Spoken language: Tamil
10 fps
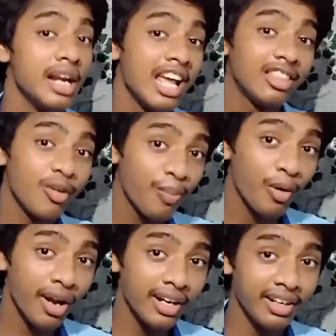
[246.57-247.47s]
நேத்து
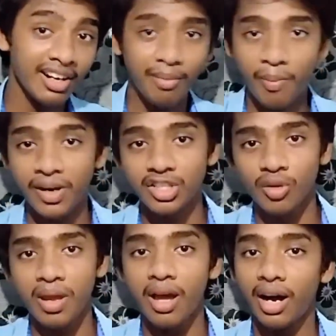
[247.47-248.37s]
போயட்ரி நம்ம
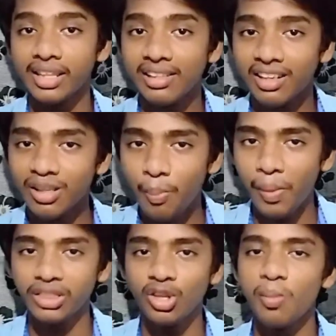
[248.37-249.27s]
படிச்சோமே அதுல இருந்து
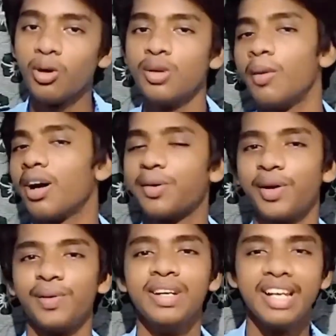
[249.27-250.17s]
பத்தொன்பது மார்க்
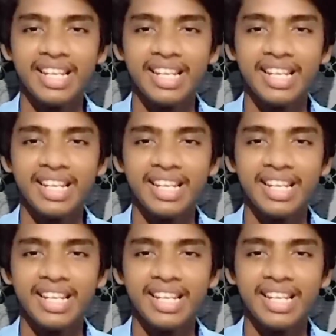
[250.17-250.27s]
வரும்